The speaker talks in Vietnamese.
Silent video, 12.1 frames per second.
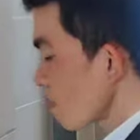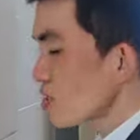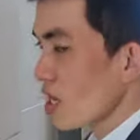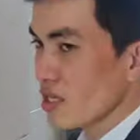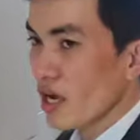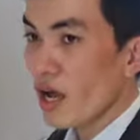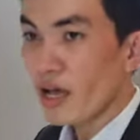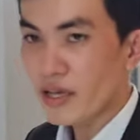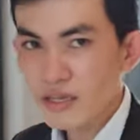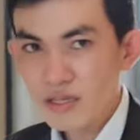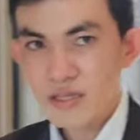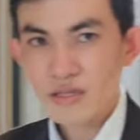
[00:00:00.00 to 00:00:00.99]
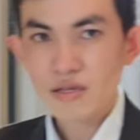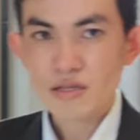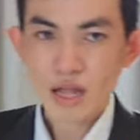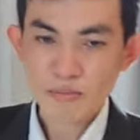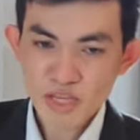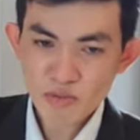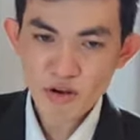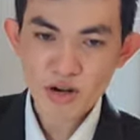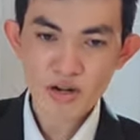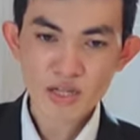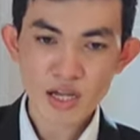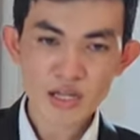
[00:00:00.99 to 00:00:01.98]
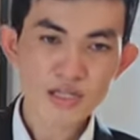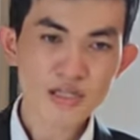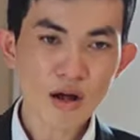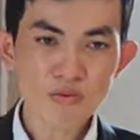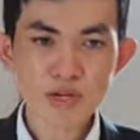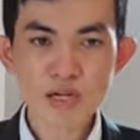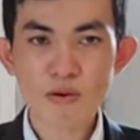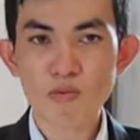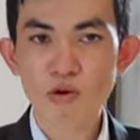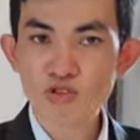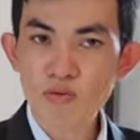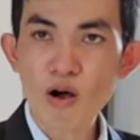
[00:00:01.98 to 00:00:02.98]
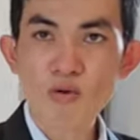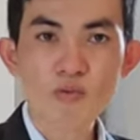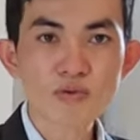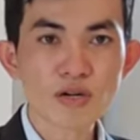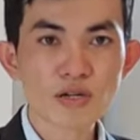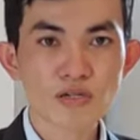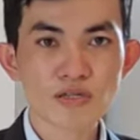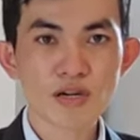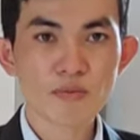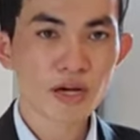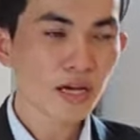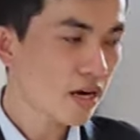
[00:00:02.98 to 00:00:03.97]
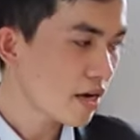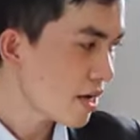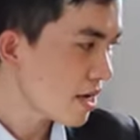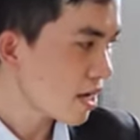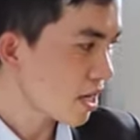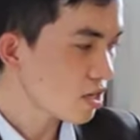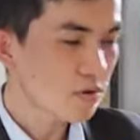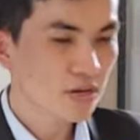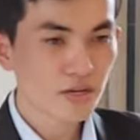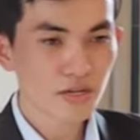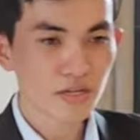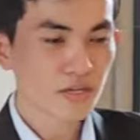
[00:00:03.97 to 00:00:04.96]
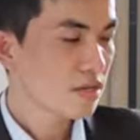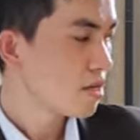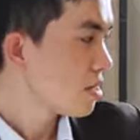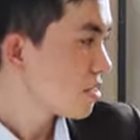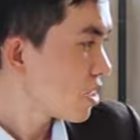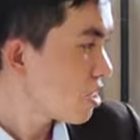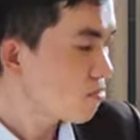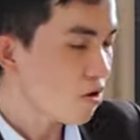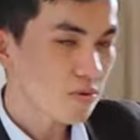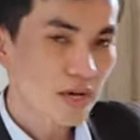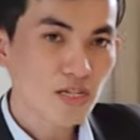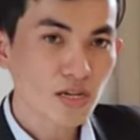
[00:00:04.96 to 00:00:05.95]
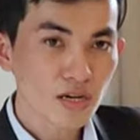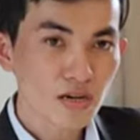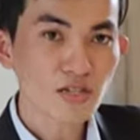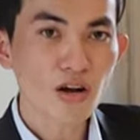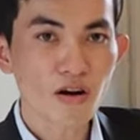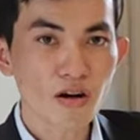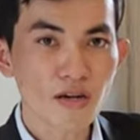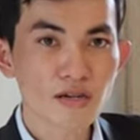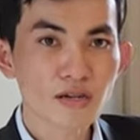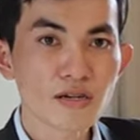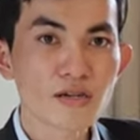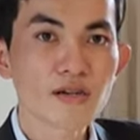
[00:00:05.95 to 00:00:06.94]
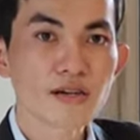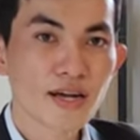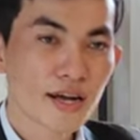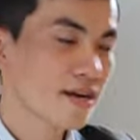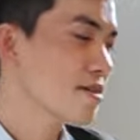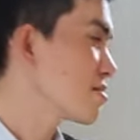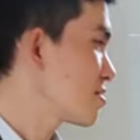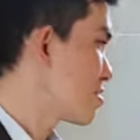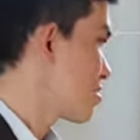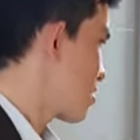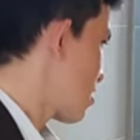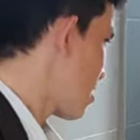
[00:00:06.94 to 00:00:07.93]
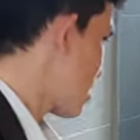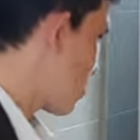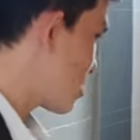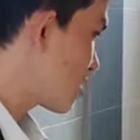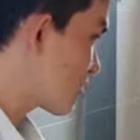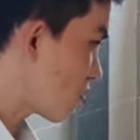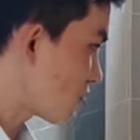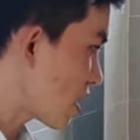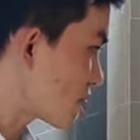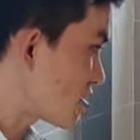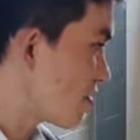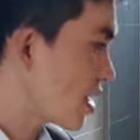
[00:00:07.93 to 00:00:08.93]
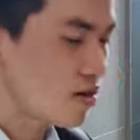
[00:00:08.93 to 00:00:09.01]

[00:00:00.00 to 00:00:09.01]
cái option gợi ý thậm chí mọi người có thể giống cái phòng ngủ số 1 cũng được nhưng mà cái gợi ý này để cho mọi người thêm một cái sự lựa chọn ha rồi nhà vệ sinh cũng làm như